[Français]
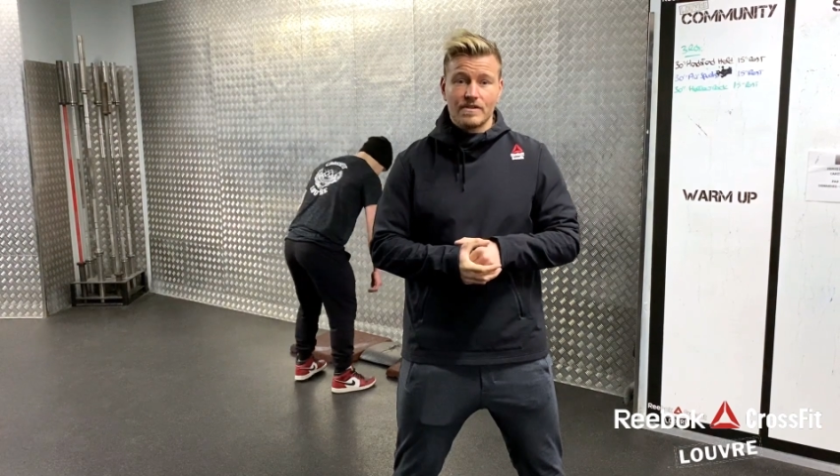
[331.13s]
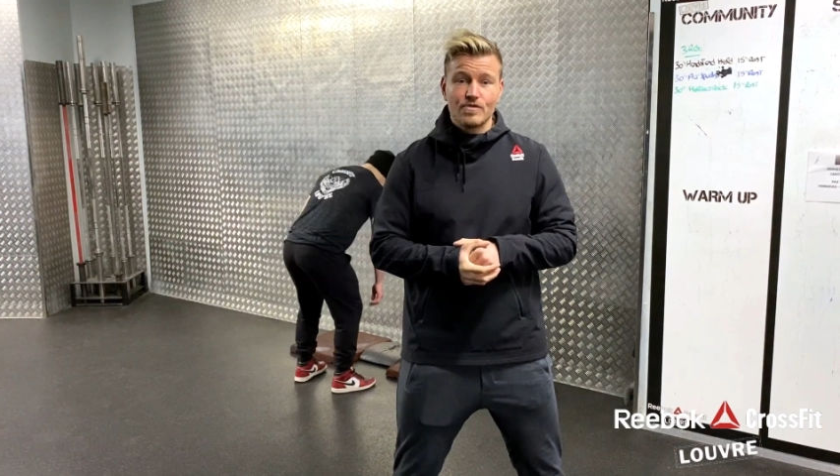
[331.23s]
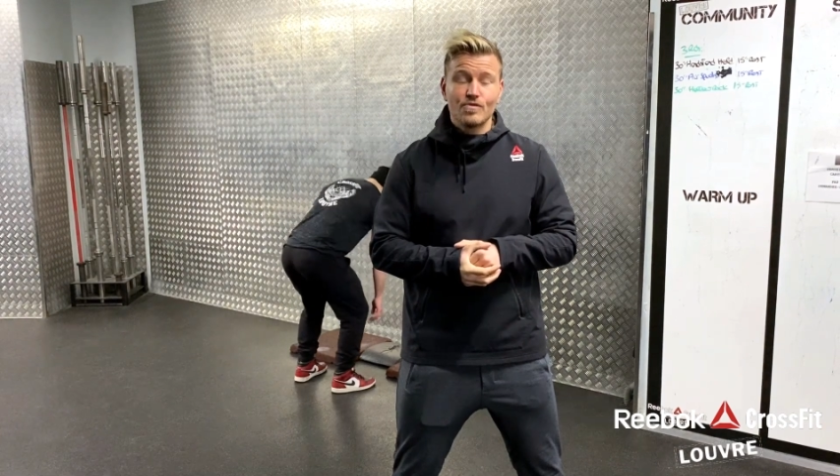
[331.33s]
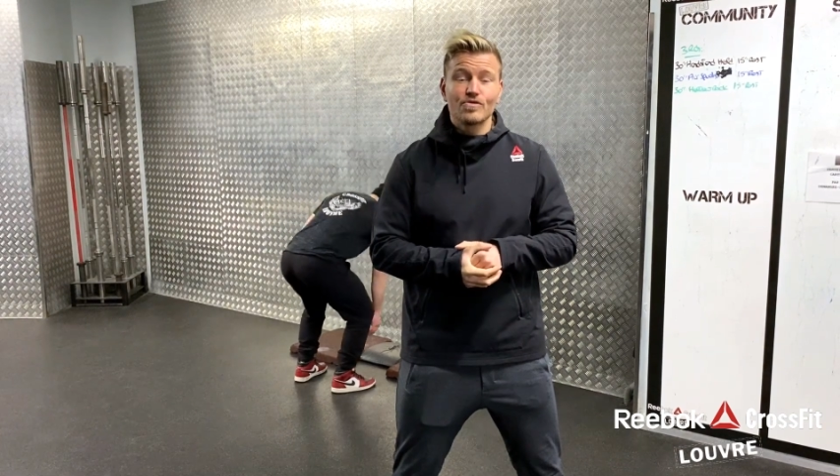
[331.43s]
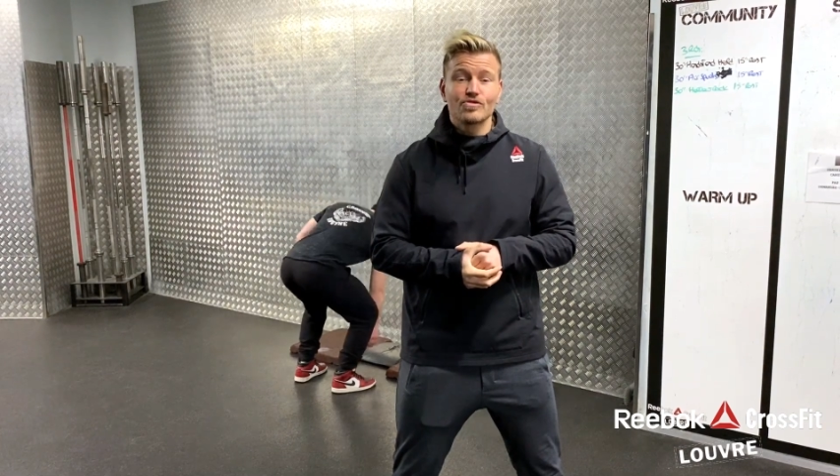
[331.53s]
Et
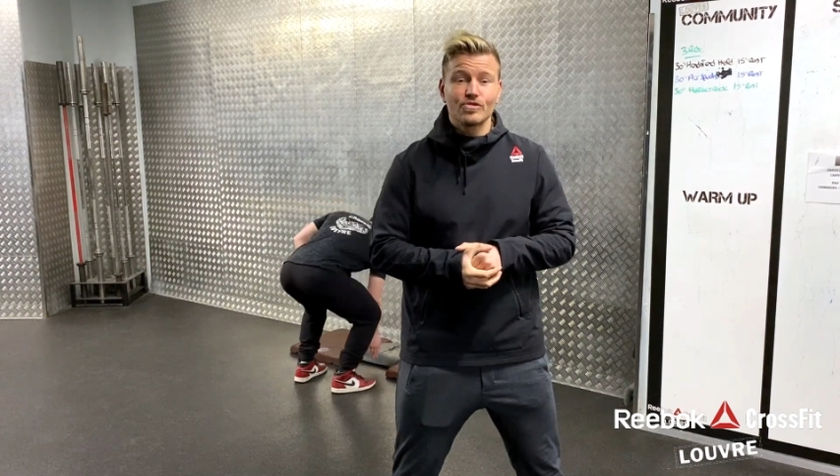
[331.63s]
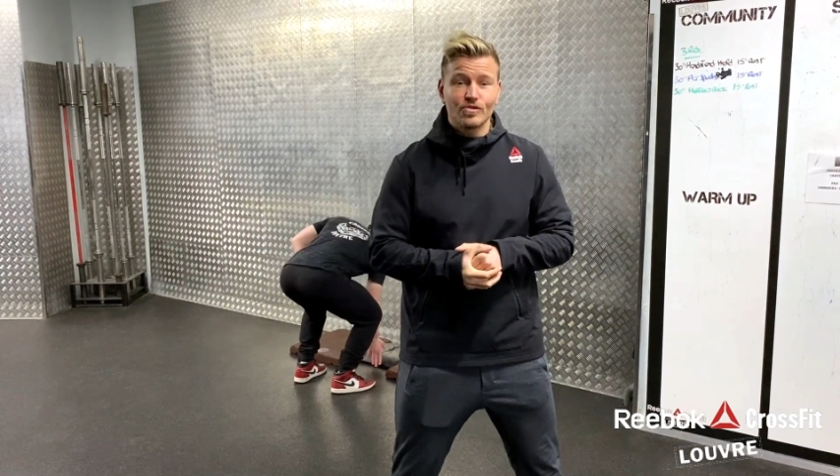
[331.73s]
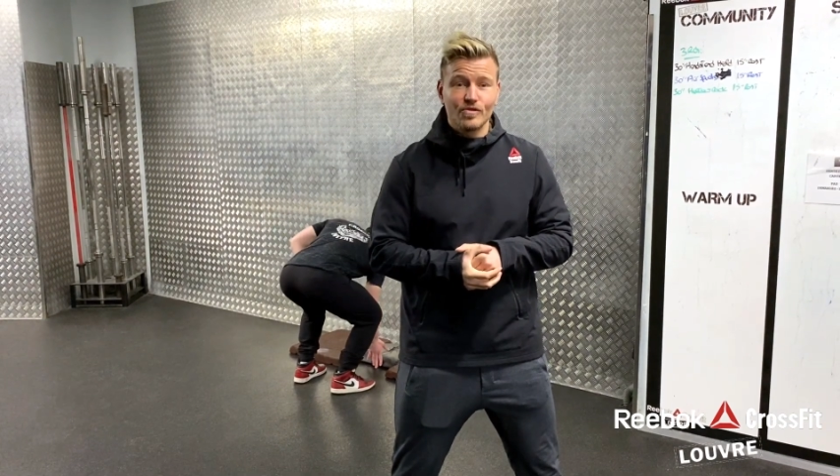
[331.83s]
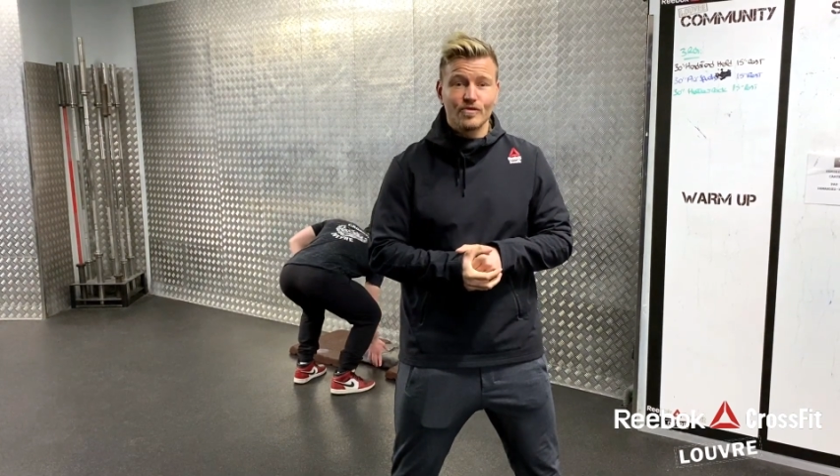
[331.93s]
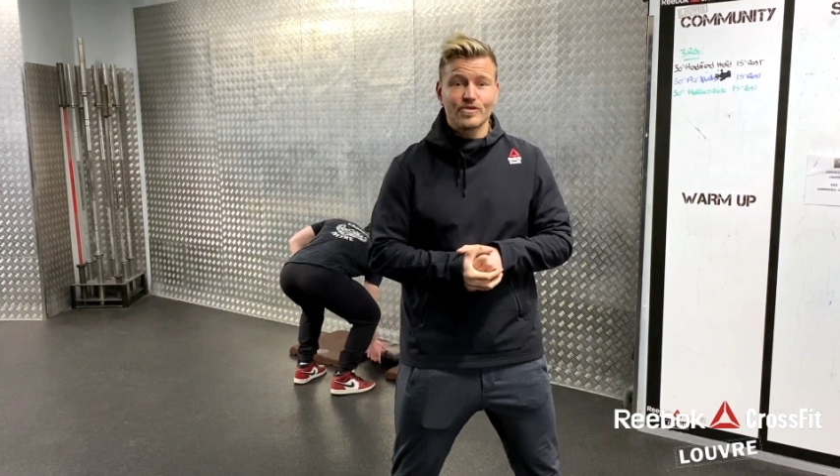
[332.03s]
du coup, on se
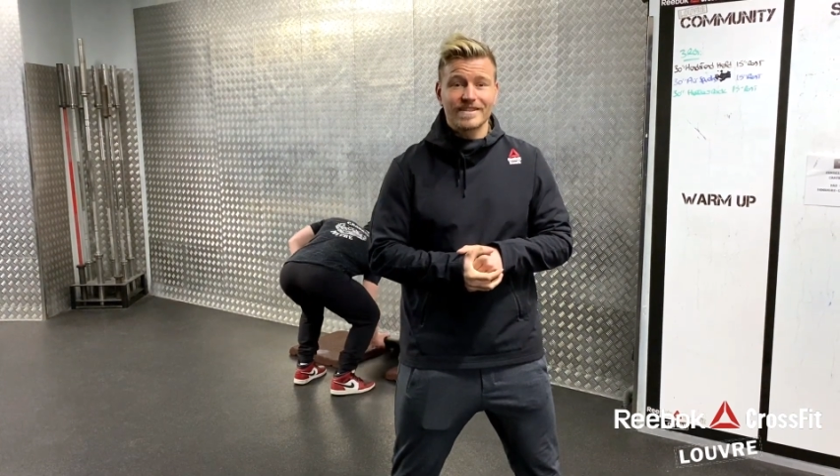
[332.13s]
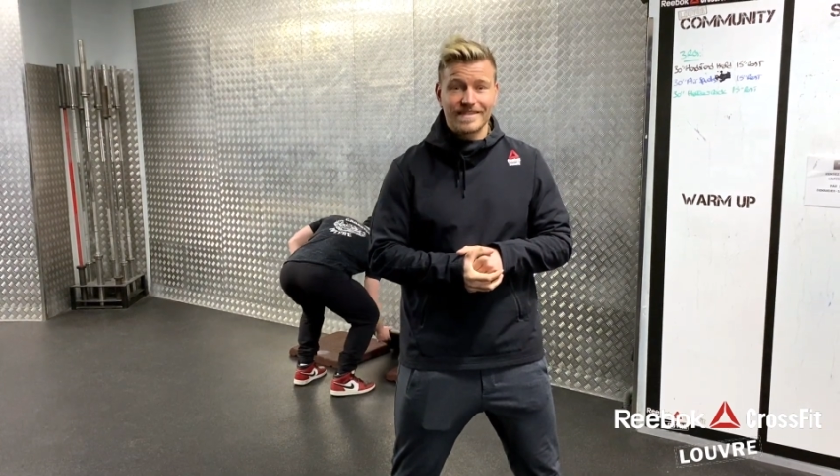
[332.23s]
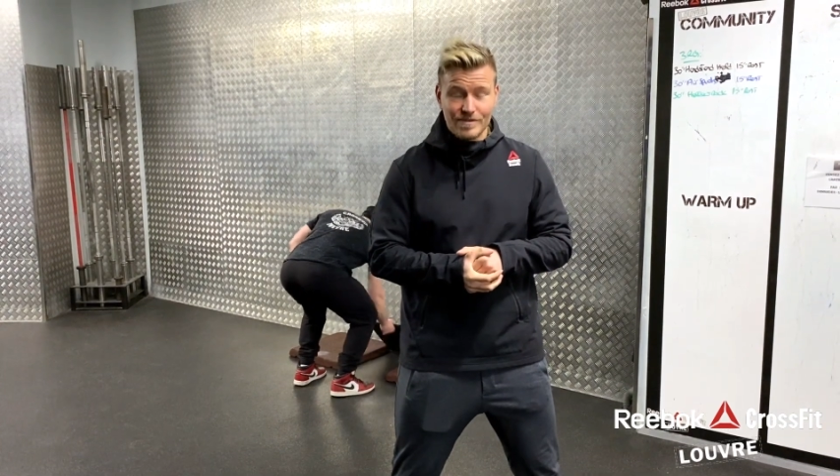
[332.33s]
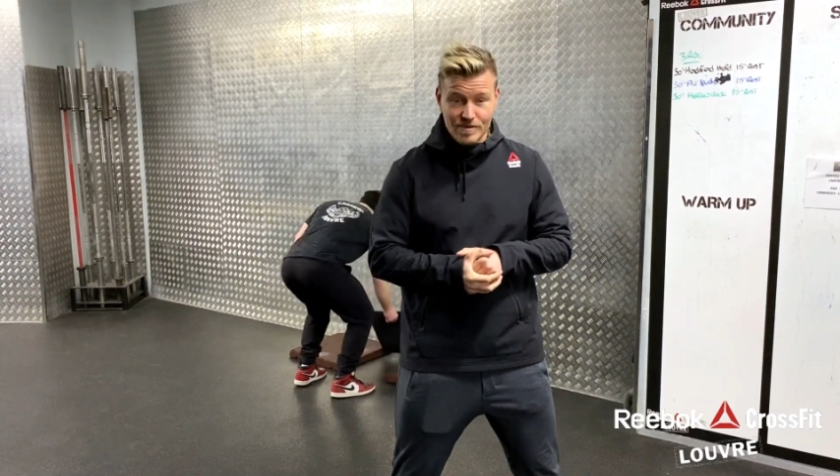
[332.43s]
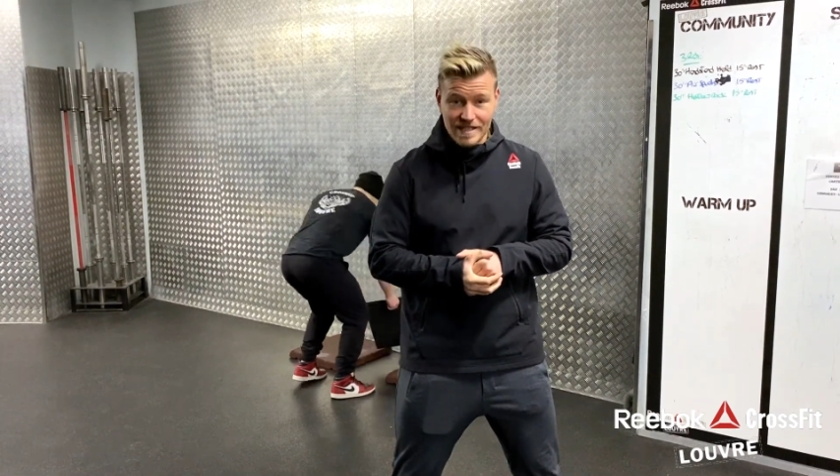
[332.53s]
retrouve
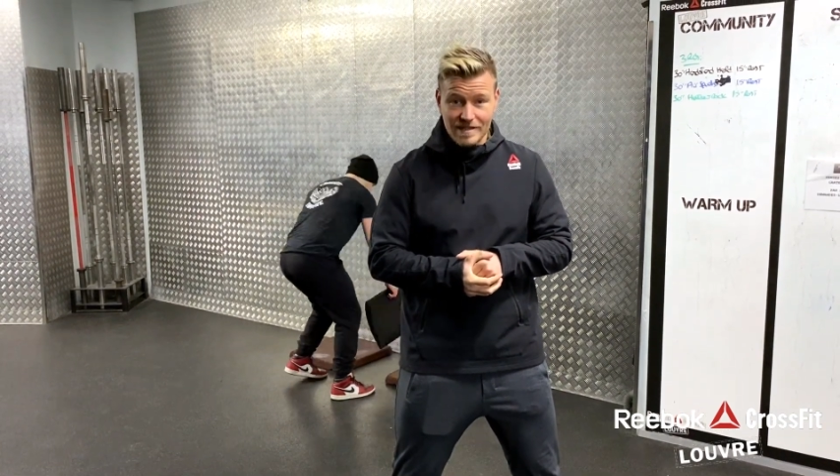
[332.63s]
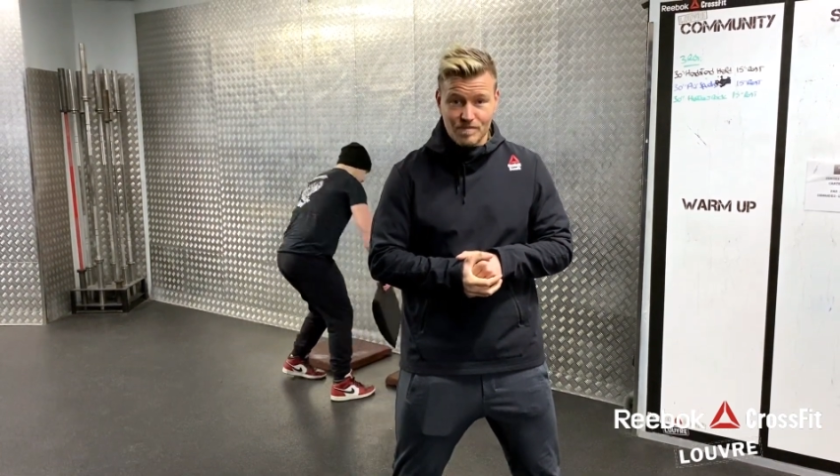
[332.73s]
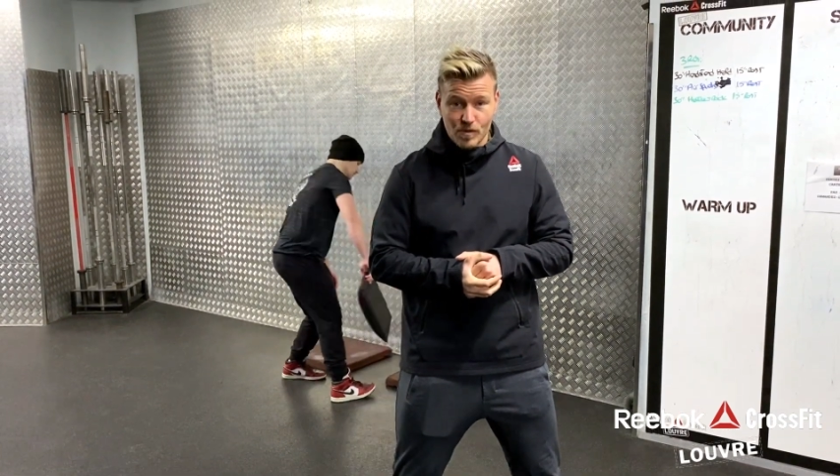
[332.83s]
ce midi